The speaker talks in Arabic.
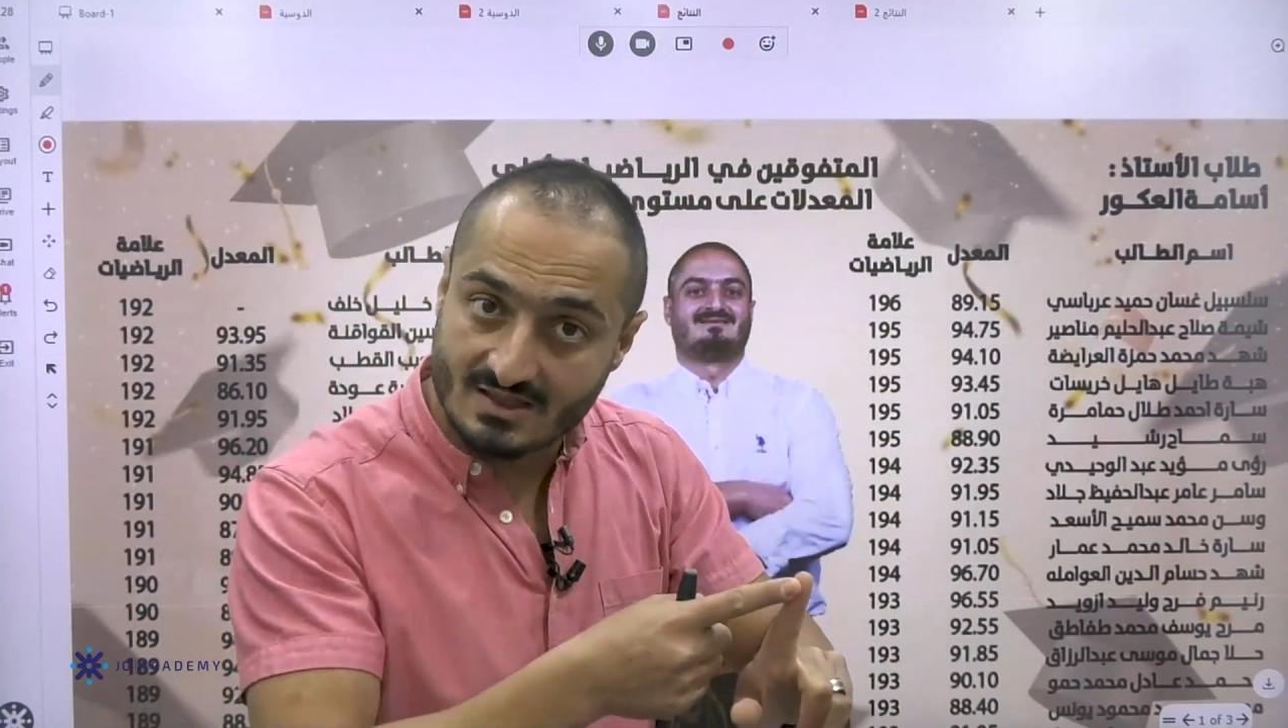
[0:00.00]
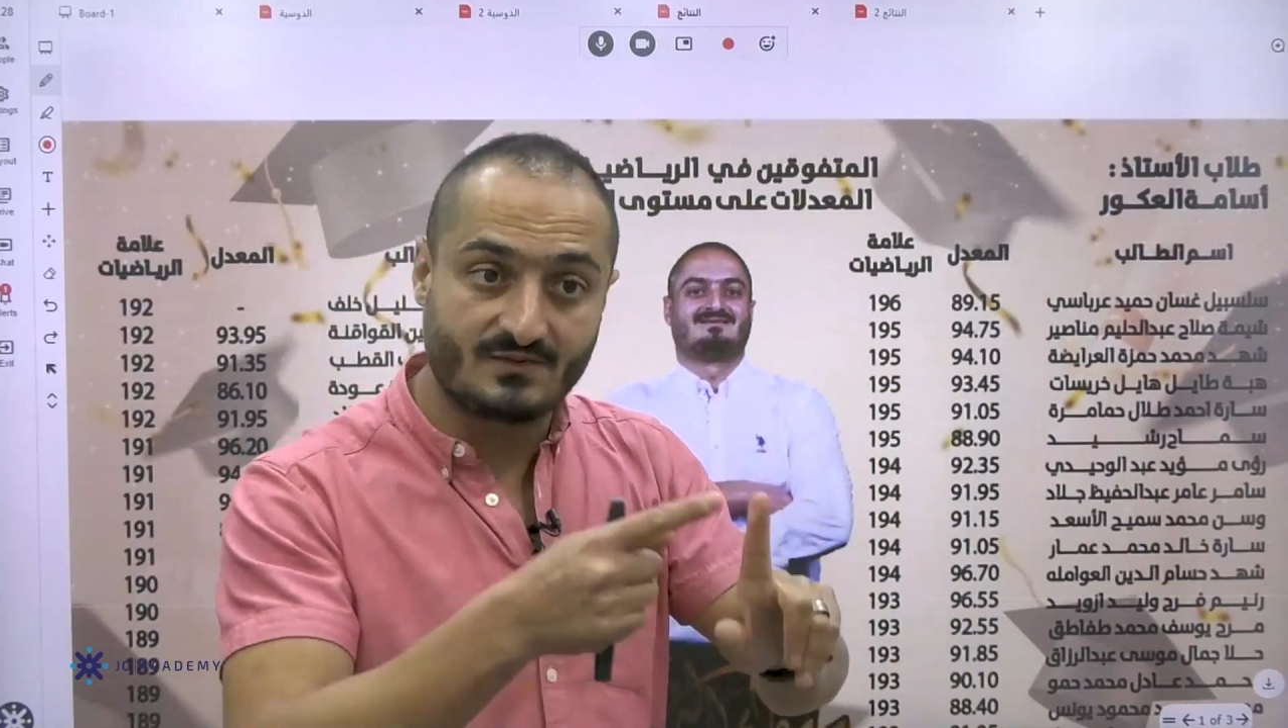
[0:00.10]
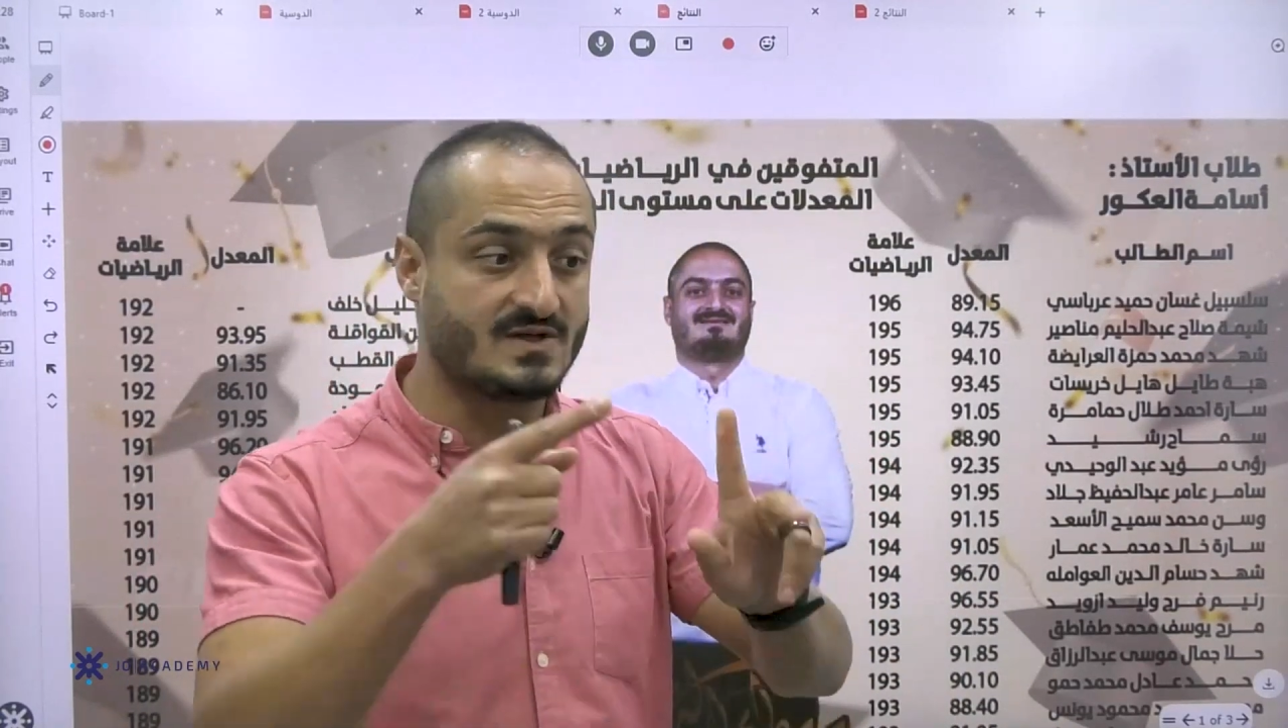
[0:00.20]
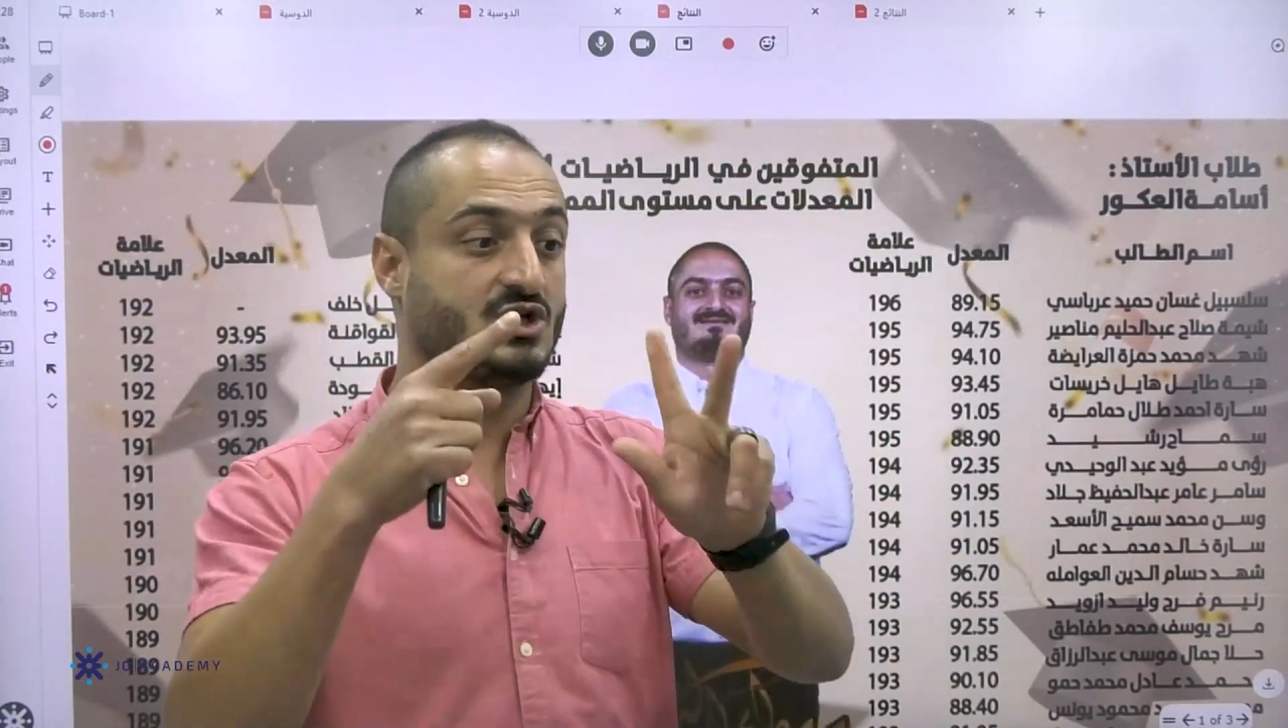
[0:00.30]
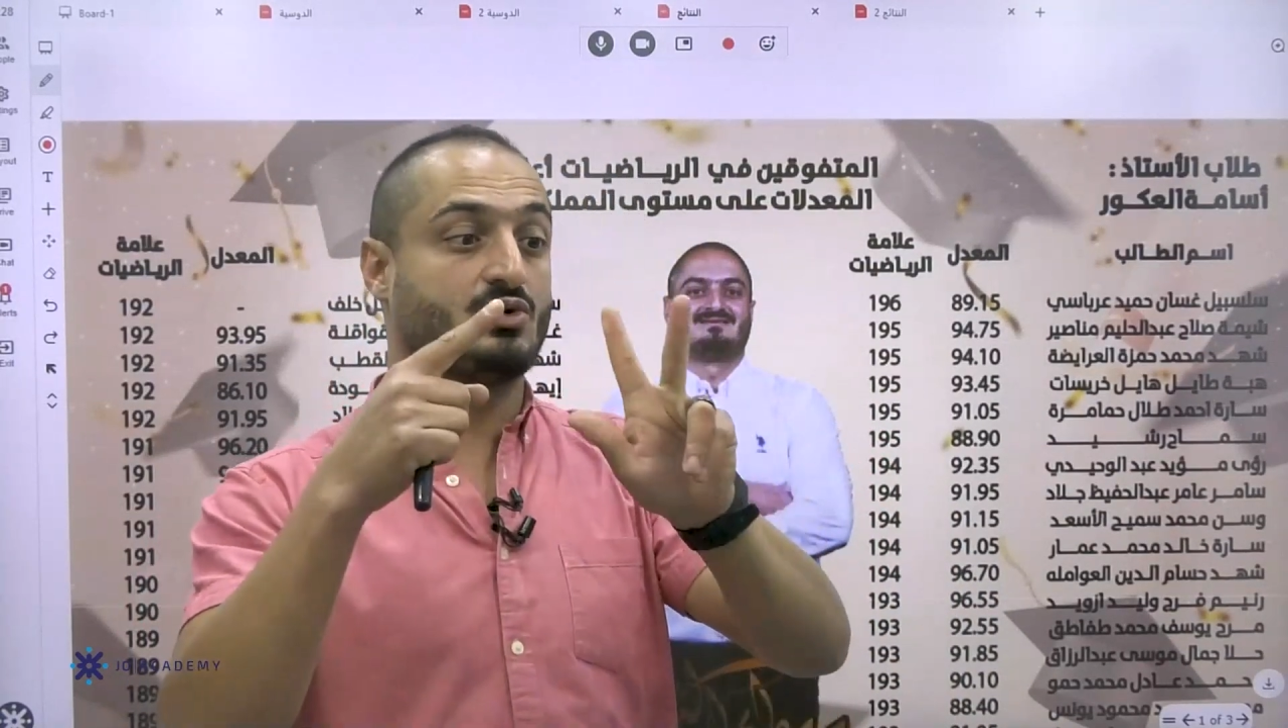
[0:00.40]

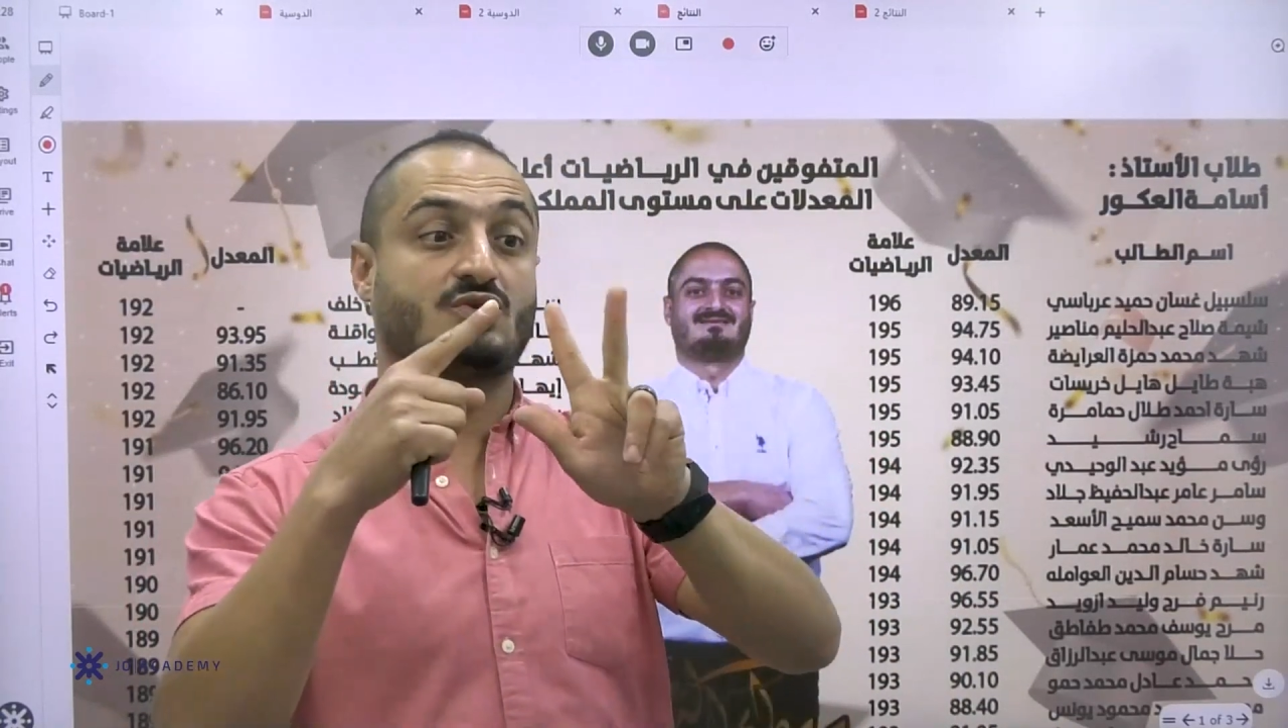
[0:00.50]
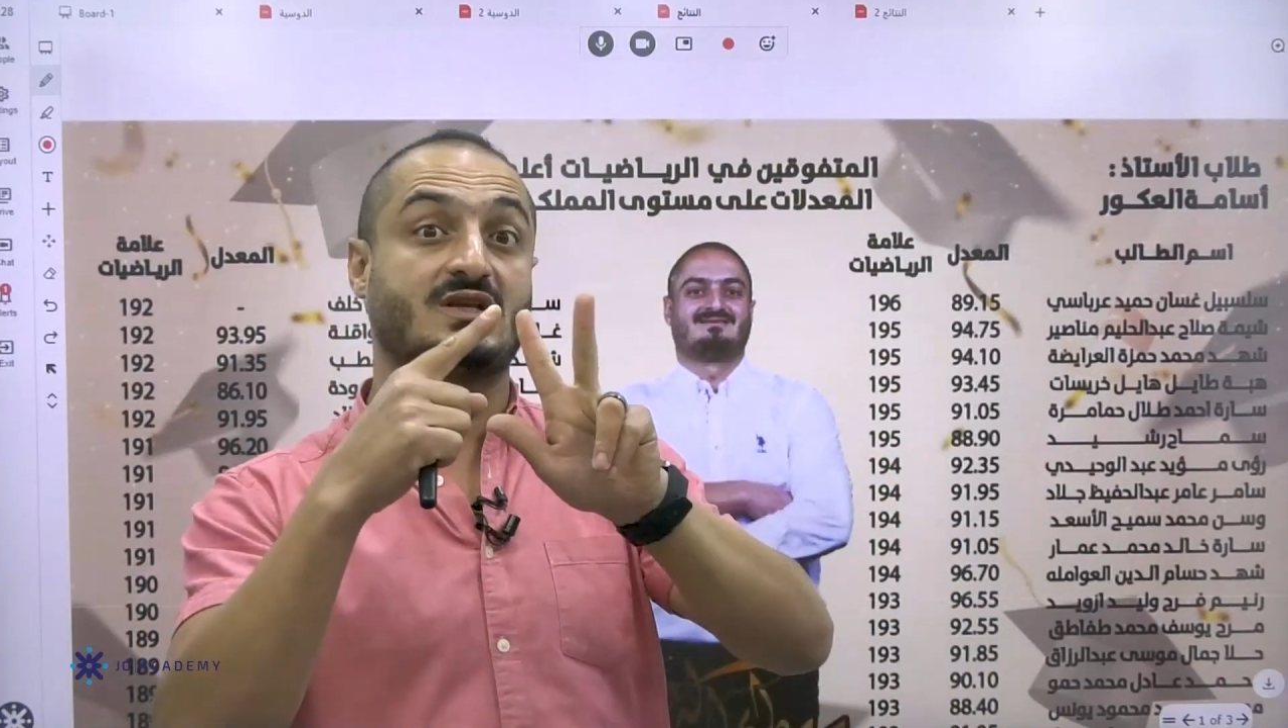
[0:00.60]
الفجر